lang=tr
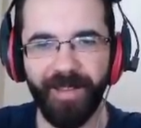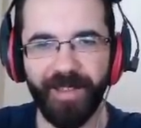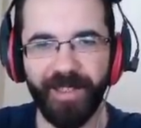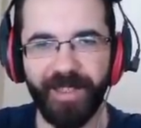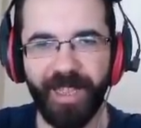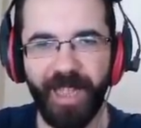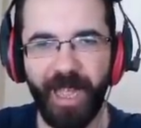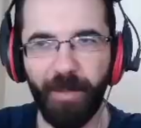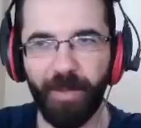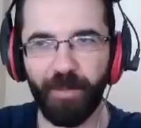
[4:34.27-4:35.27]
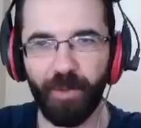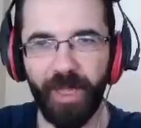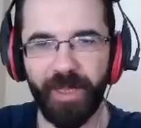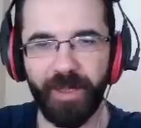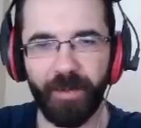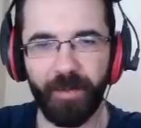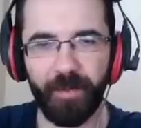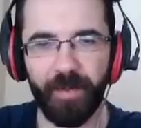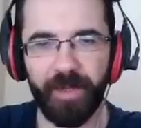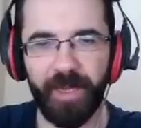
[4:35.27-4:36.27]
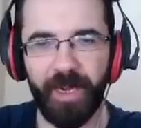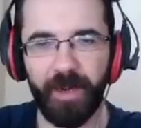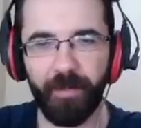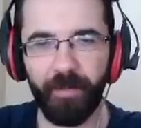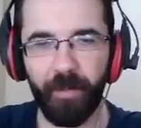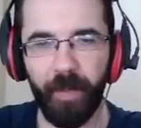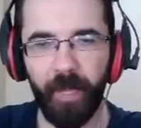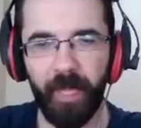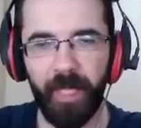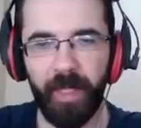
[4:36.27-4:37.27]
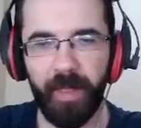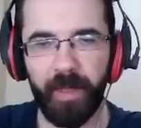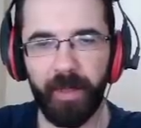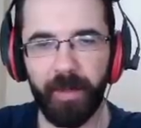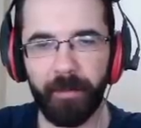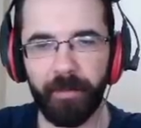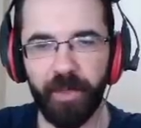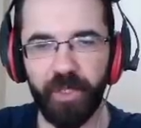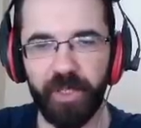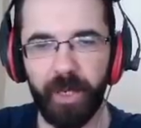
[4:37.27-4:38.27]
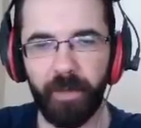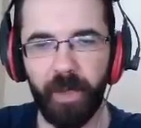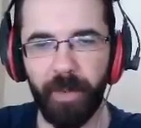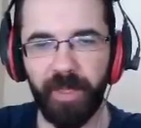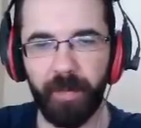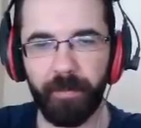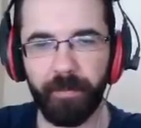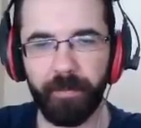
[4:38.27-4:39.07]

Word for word: Şimdi hemen buradan gelelim. Işıkları bir kapatalım.